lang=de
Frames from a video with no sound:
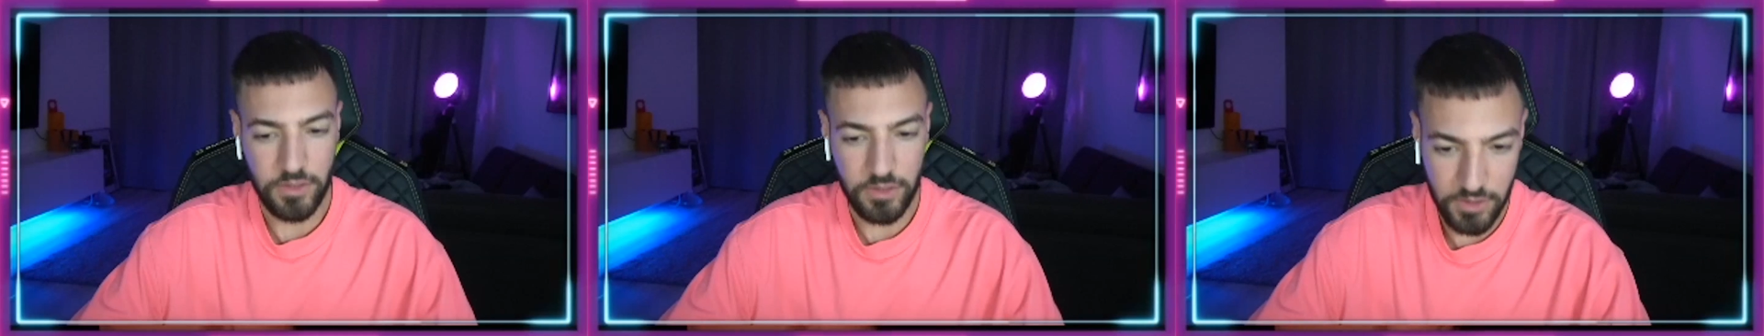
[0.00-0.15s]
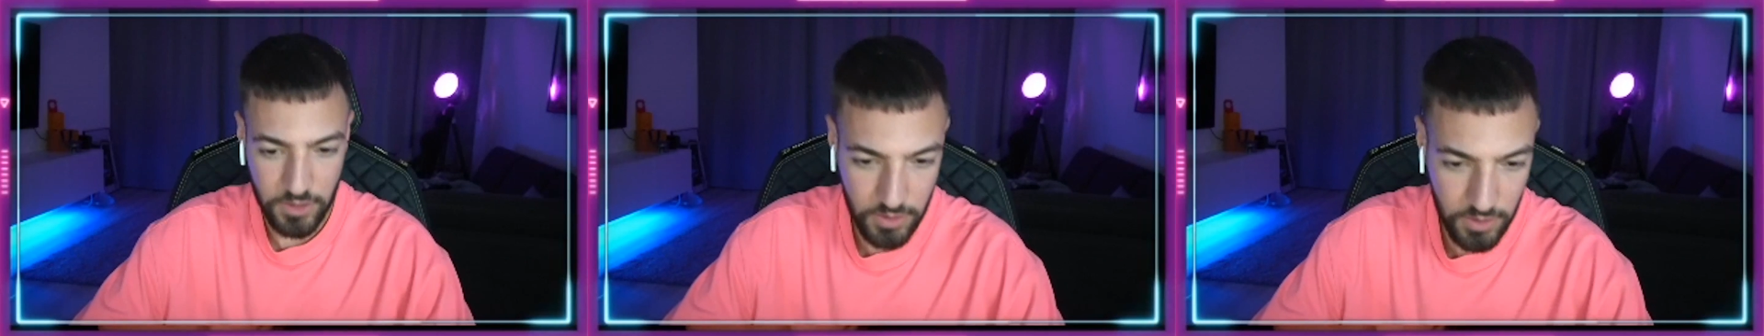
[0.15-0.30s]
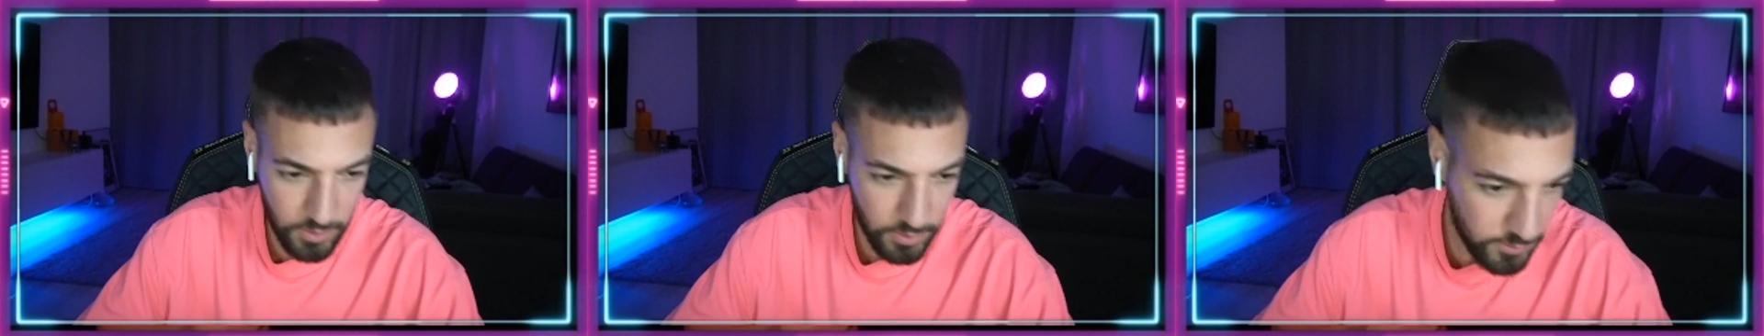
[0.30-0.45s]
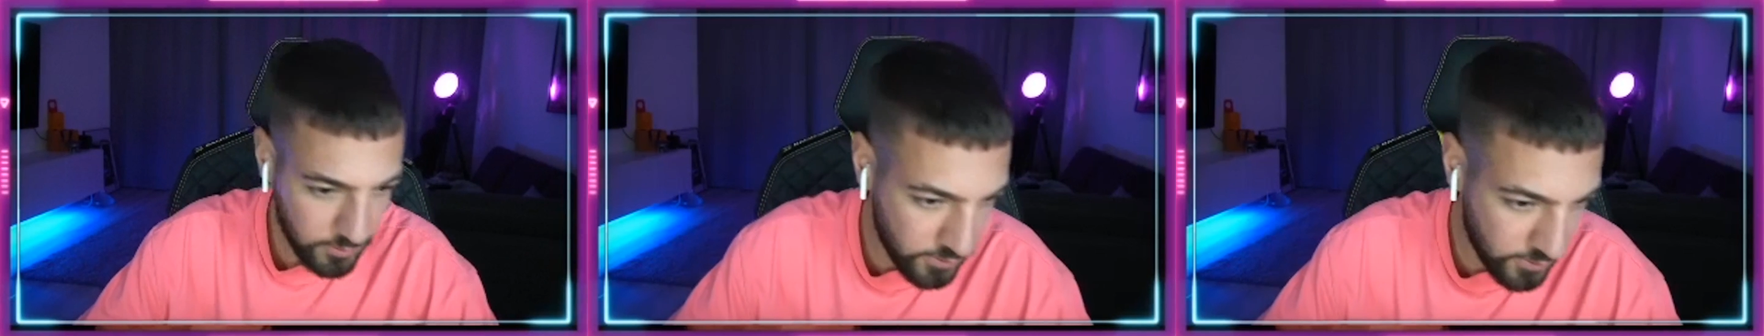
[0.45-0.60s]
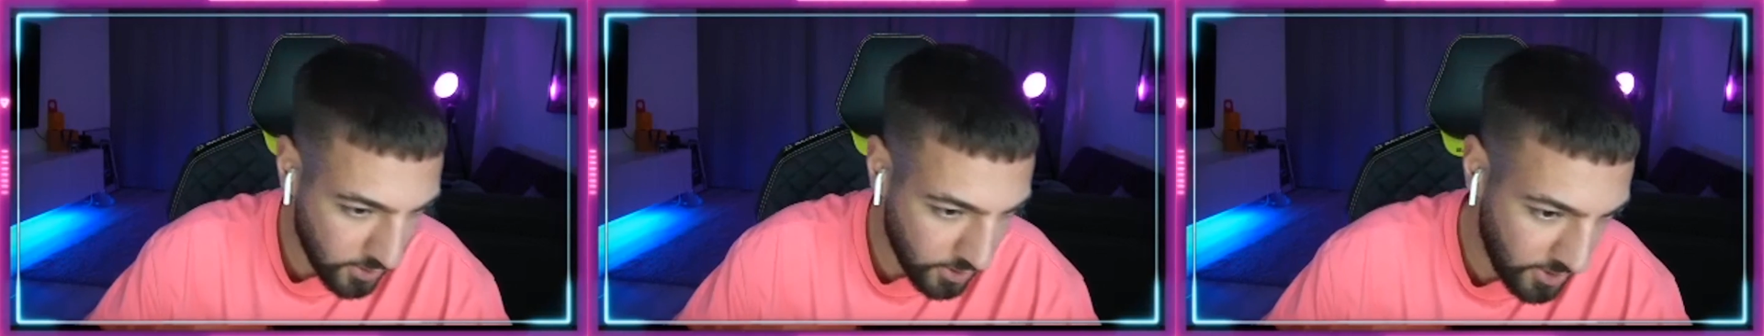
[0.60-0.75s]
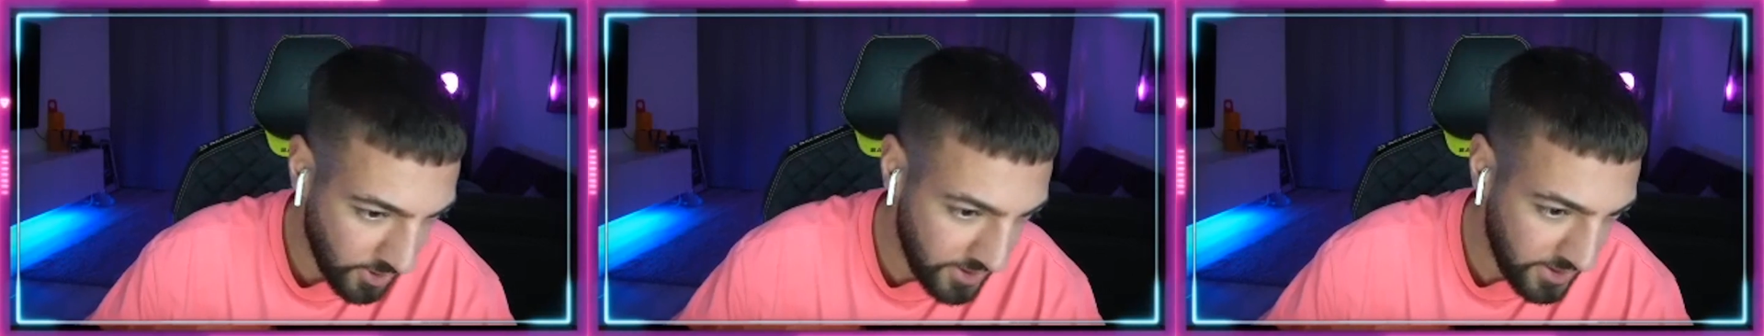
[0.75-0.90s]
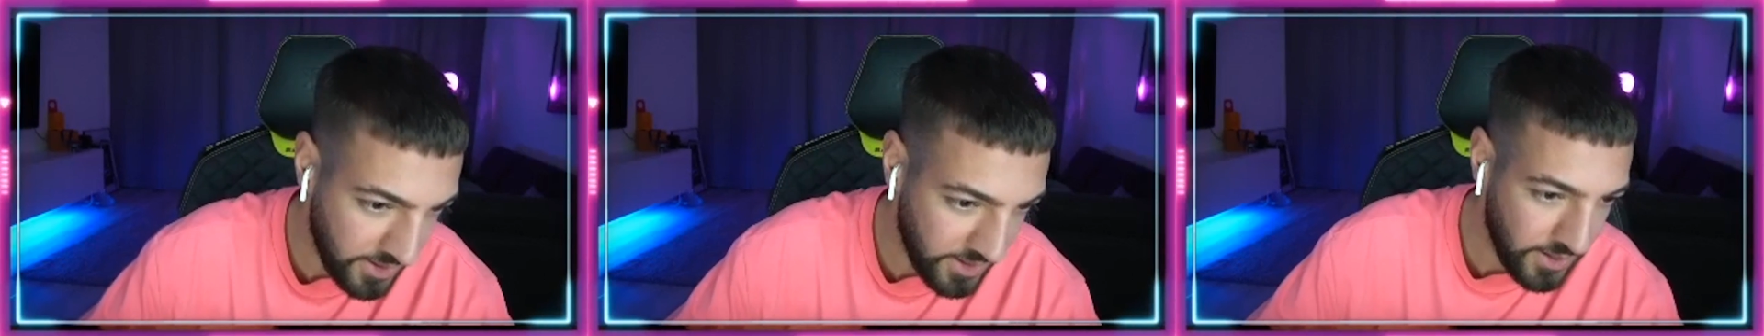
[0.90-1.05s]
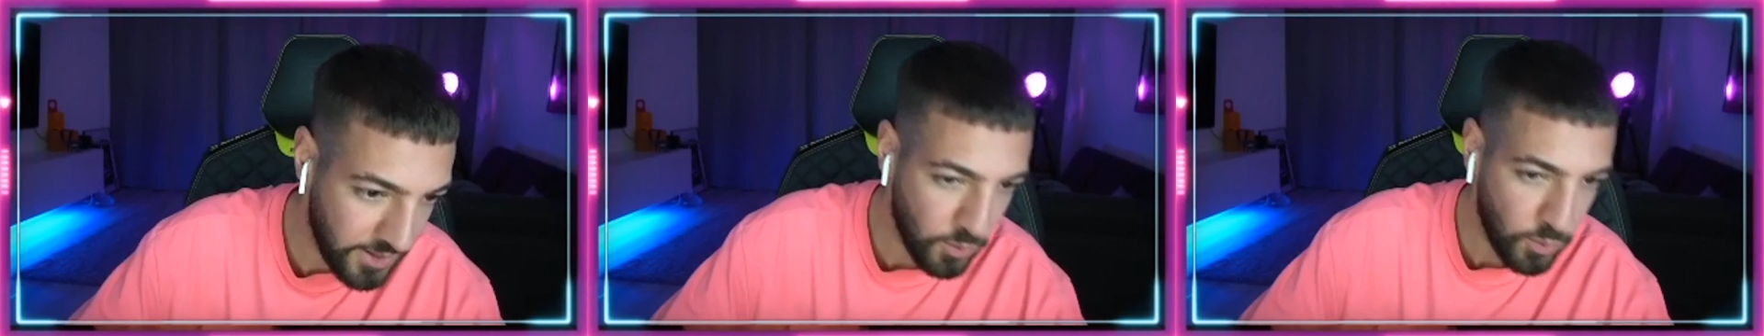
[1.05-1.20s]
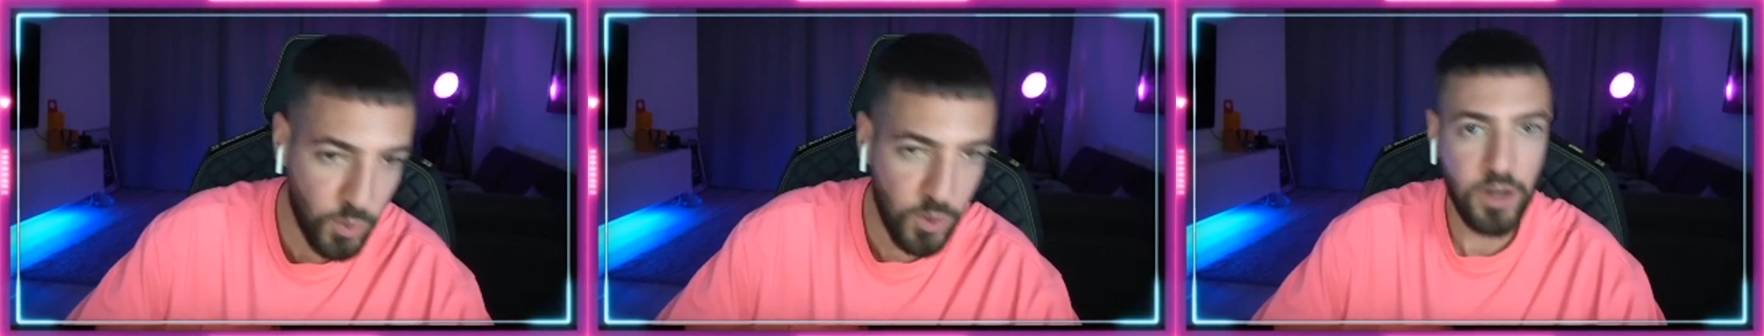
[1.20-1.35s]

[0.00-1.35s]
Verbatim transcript: Yo, Freunde,